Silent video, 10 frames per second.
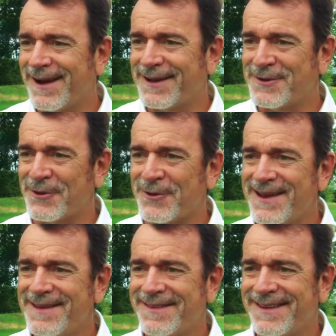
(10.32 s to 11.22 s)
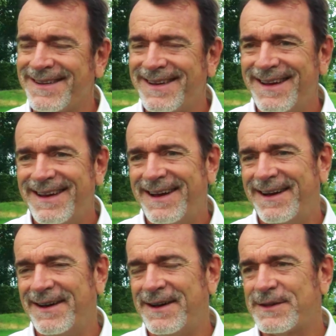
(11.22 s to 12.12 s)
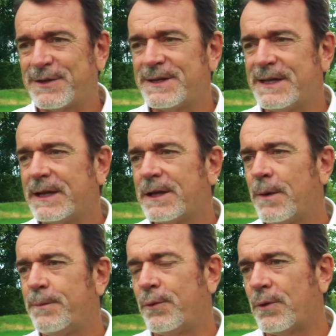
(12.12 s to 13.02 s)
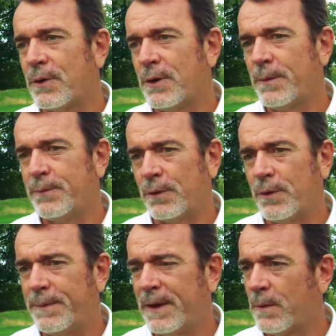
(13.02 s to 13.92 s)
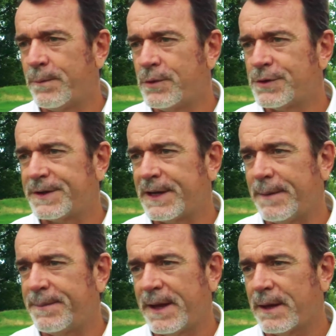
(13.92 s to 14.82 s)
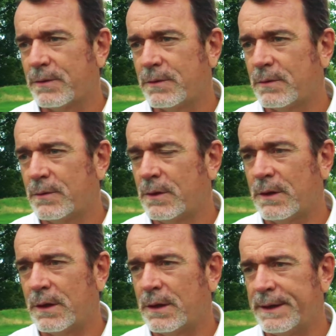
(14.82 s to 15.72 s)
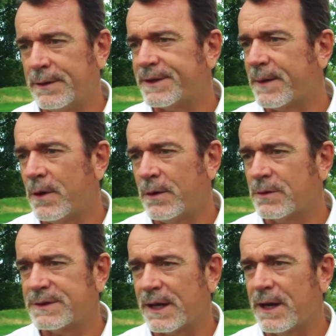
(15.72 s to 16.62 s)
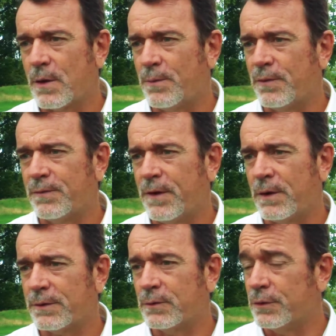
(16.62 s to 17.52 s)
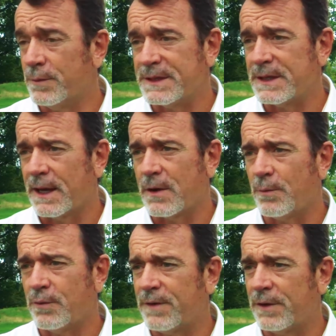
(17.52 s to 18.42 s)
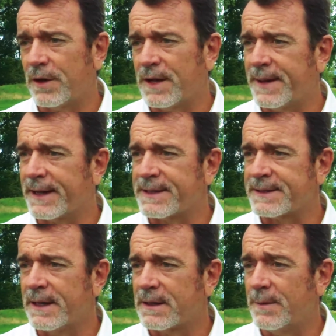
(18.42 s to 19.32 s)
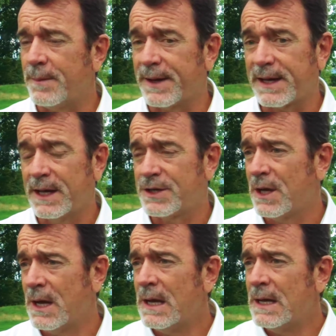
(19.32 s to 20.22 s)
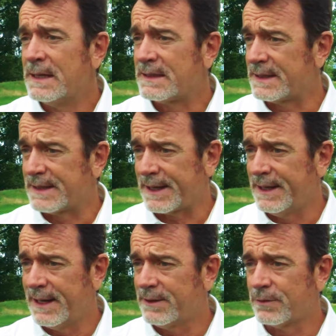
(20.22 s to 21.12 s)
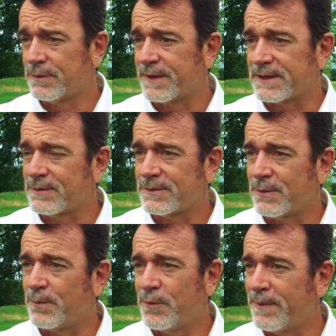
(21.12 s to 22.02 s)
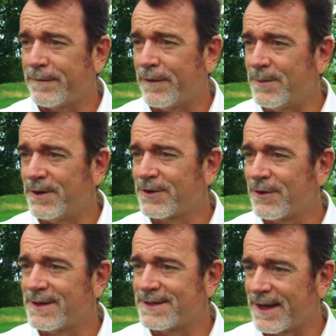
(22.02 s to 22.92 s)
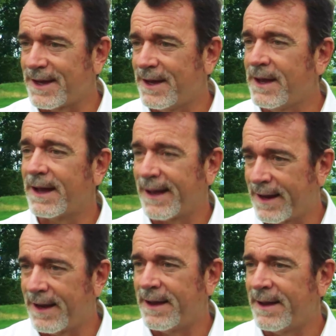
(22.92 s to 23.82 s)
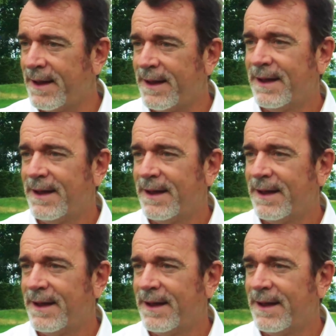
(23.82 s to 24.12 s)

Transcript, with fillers: la lecture du livre. Euh, ceci étant, pour, euh, pour ne pas non plus jeter la pierre du tout, euh, et notamment aux séries qu'on peut vendre ou demi-séries qu'on peut vendre dans les magasins comme un package, ces séries-là, de toute façon, sont plus performantes que les séries réglées